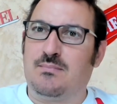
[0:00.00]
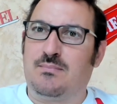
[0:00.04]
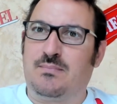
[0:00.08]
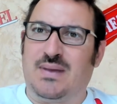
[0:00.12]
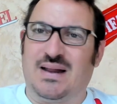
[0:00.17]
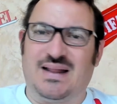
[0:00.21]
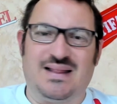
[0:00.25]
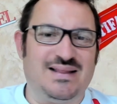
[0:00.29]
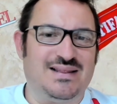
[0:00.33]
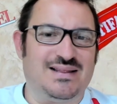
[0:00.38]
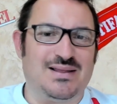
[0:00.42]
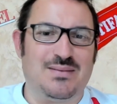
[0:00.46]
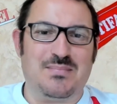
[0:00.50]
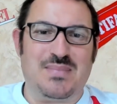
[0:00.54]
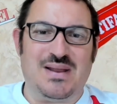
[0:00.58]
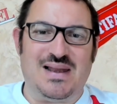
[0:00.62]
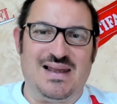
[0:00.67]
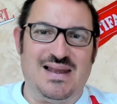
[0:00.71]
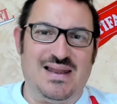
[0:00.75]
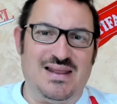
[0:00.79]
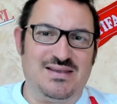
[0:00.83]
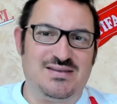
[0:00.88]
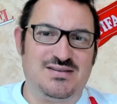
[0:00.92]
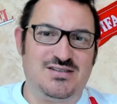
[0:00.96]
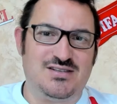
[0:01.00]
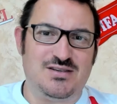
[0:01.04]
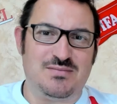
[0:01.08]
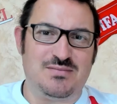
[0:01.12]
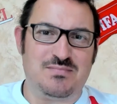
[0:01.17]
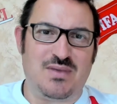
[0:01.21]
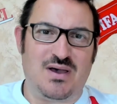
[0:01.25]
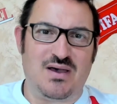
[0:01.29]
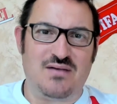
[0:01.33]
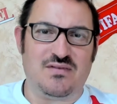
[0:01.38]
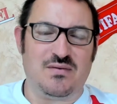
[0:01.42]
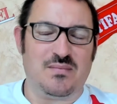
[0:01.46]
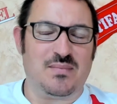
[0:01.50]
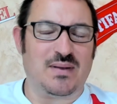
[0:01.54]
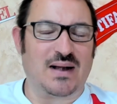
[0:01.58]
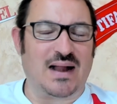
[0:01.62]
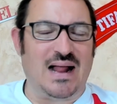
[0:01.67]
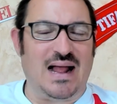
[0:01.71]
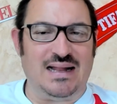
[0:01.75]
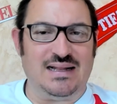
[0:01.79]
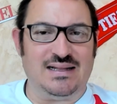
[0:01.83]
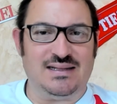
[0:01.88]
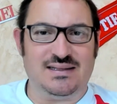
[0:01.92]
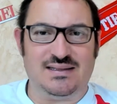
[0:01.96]
Partita bellissima,
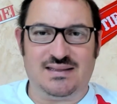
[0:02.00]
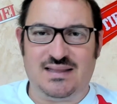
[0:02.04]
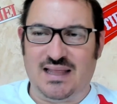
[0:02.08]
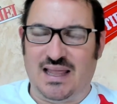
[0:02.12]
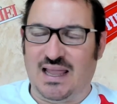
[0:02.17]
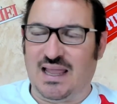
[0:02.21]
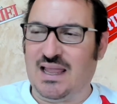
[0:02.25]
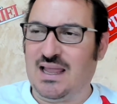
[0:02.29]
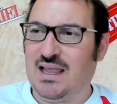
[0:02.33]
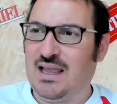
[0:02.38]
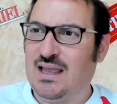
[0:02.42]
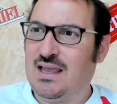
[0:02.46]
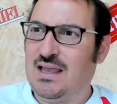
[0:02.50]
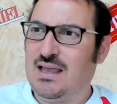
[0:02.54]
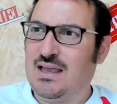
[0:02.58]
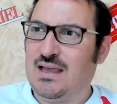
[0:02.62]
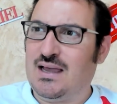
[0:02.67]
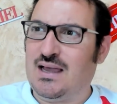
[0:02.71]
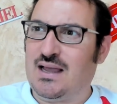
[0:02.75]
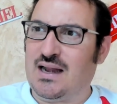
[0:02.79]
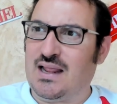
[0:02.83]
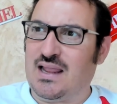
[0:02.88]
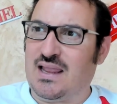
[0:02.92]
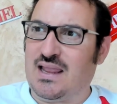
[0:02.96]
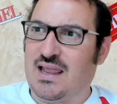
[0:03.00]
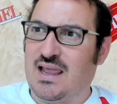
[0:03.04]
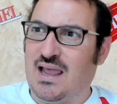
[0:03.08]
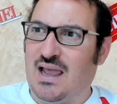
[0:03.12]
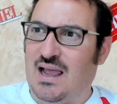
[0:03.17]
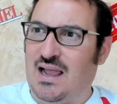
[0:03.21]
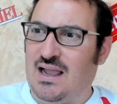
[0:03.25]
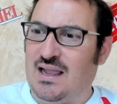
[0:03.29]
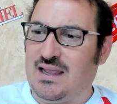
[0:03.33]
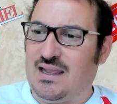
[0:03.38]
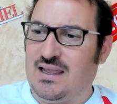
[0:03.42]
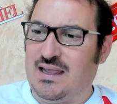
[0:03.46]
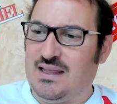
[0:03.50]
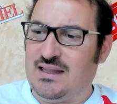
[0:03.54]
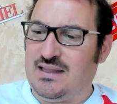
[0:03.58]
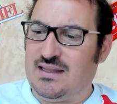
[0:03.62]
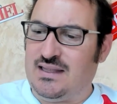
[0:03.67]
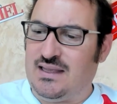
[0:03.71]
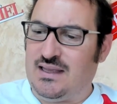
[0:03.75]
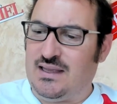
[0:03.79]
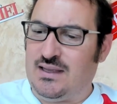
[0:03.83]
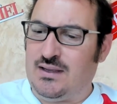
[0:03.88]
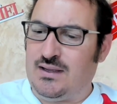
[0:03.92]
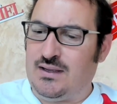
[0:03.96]
vibrante, ricca anche
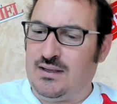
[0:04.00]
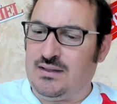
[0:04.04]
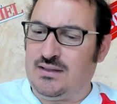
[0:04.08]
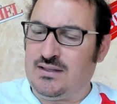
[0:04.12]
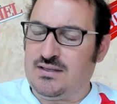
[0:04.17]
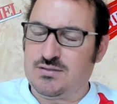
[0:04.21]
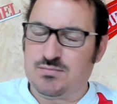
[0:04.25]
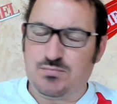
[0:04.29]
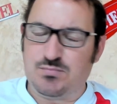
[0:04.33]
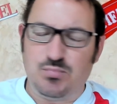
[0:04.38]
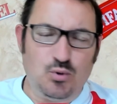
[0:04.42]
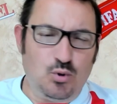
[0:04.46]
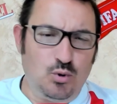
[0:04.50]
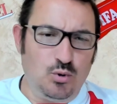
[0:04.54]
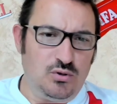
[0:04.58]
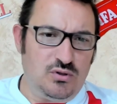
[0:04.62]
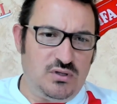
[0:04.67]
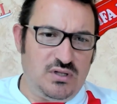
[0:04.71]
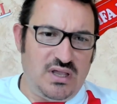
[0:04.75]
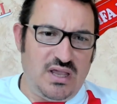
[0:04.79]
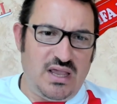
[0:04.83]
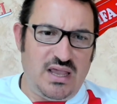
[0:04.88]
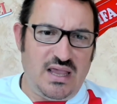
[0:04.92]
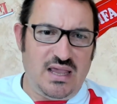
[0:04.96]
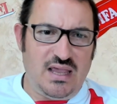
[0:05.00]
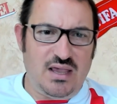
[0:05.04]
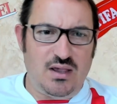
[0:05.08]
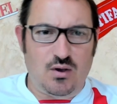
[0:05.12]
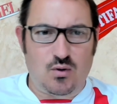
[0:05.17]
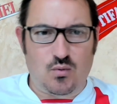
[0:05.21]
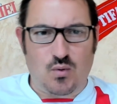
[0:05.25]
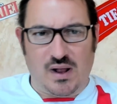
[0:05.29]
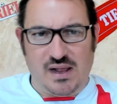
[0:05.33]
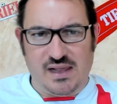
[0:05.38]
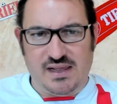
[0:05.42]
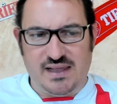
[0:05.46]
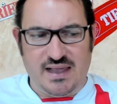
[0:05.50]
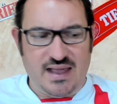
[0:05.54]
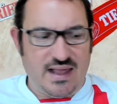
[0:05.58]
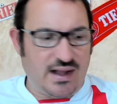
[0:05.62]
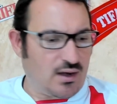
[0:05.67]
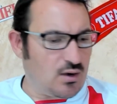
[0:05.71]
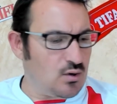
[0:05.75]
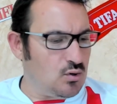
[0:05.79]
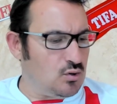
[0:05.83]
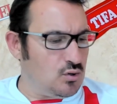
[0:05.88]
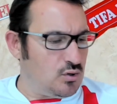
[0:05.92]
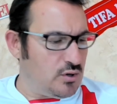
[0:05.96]
di, di spunti, qualche
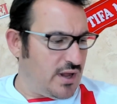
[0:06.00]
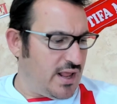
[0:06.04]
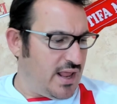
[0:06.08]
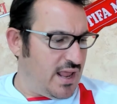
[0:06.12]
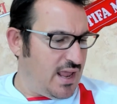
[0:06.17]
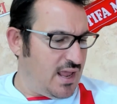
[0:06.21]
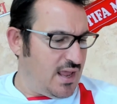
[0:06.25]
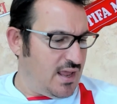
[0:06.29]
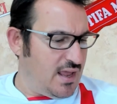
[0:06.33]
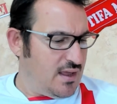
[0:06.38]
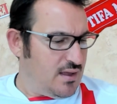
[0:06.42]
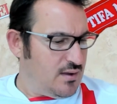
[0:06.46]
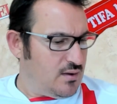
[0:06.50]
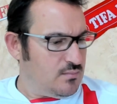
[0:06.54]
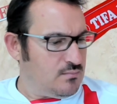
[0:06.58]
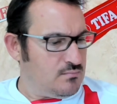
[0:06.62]
errore.